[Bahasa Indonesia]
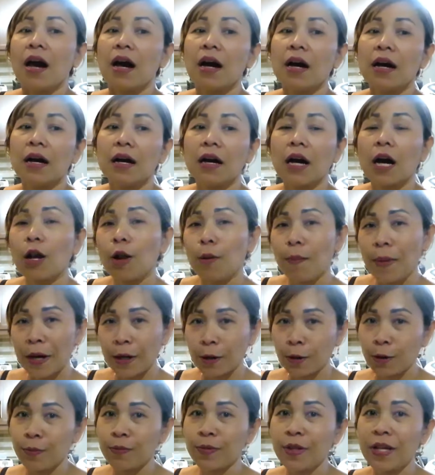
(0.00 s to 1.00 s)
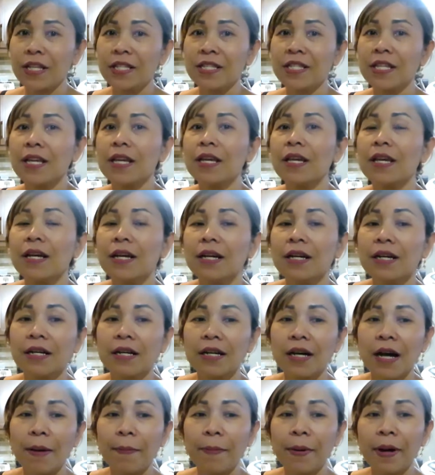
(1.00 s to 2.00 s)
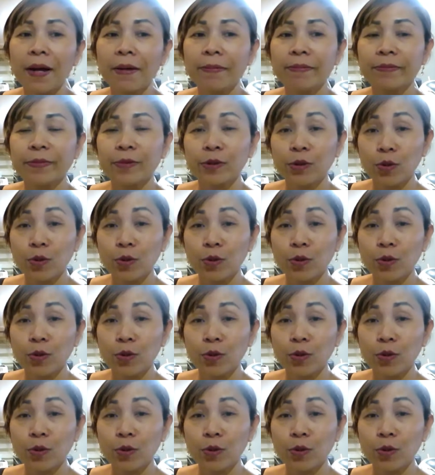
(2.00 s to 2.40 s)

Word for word: uh, kalau bathroomnya sih uh, apa